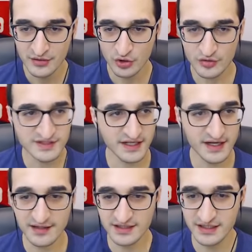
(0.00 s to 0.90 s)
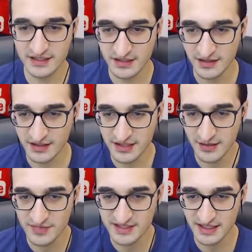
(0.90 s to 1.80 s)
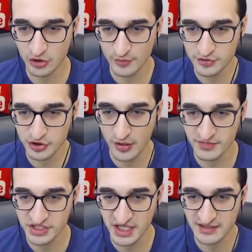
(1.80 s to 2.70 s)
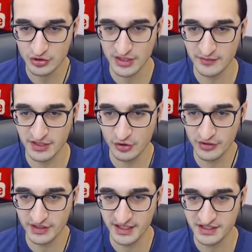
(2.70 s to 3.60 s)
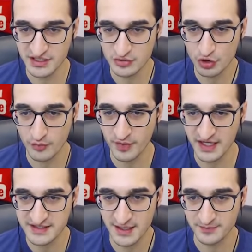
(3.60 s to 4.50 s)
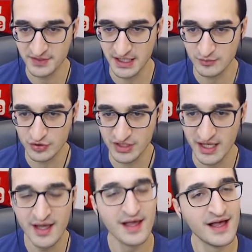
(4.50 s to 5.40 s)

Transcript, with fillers: 90 artı 2 rakibimizde top son bir şans olabilir onlar için. Çok pas yaptılar burada.